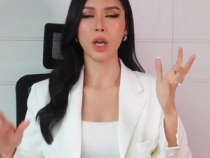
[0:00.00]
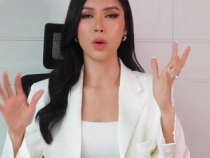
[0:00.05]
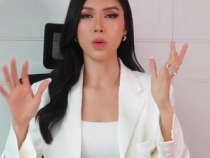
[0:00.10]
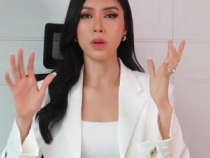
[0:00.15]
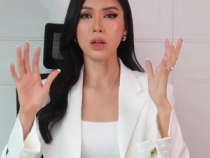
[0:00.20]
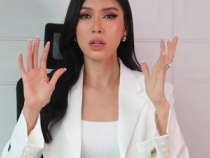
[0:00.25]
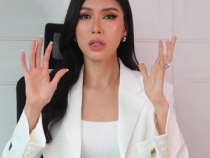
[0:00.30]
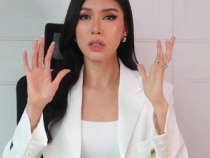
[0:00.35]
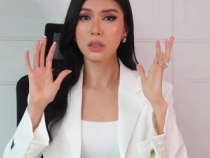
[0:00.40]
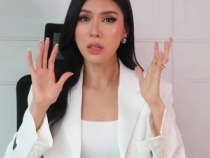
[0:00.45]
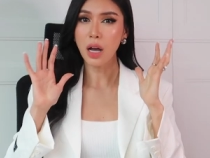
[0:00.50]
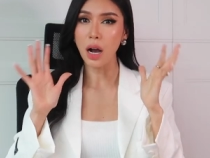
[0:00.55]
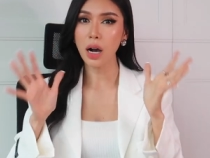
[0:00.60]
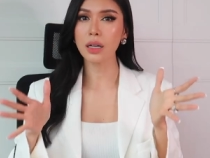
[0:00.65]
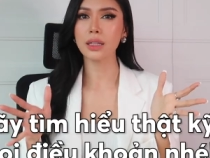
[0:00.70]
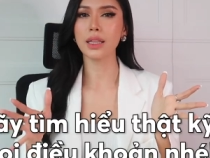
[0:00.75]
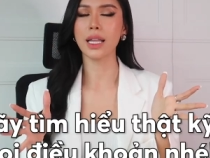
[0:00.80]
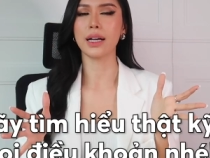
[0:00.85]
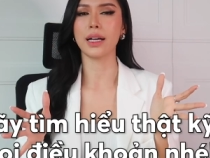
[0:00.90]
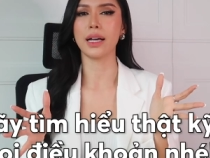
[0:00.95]
hiểu thật
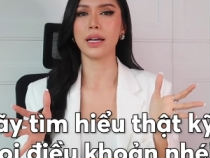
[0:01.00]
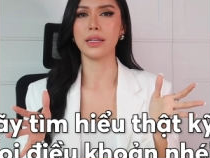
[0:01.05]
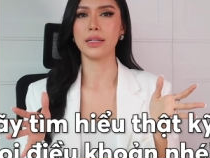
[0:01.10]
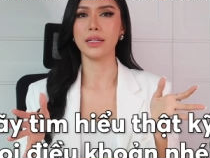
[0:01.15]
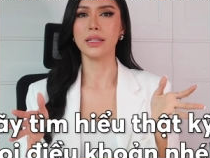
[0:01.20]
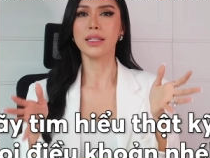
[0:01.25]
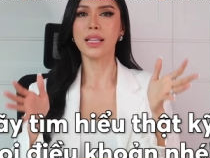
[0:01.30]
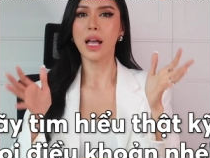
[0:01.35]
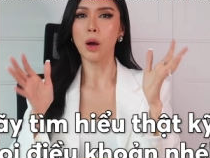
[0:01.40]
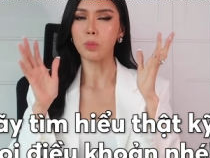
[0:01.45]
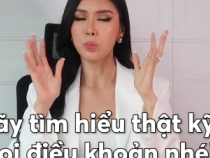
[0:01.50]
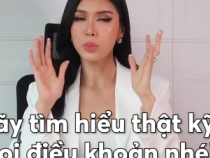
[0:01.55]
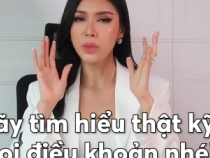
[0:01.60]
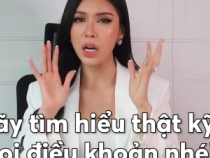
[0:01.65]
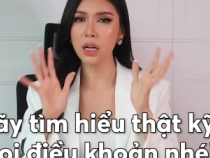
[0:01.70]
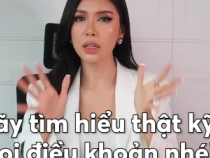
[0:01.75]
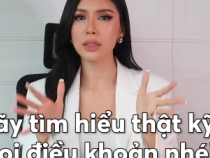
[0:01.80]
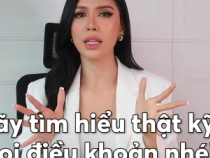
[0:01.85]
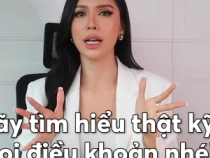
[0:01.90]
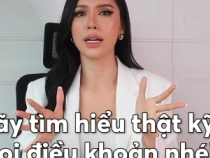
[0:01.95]
là kỹ đọc
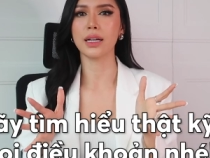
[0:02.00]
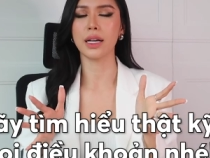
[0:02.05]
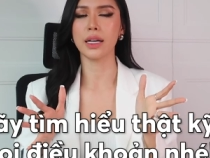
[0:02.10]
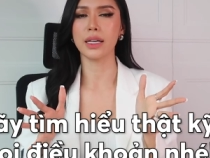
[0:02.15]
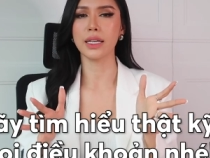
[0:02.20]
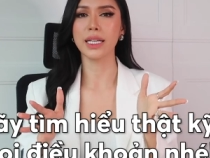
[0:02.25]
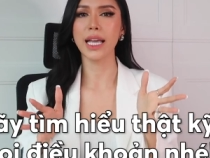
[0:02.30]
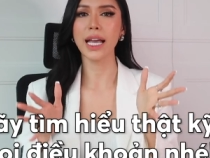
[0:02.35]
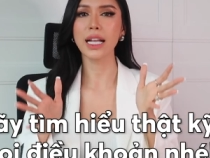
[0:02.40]
thật là kỹ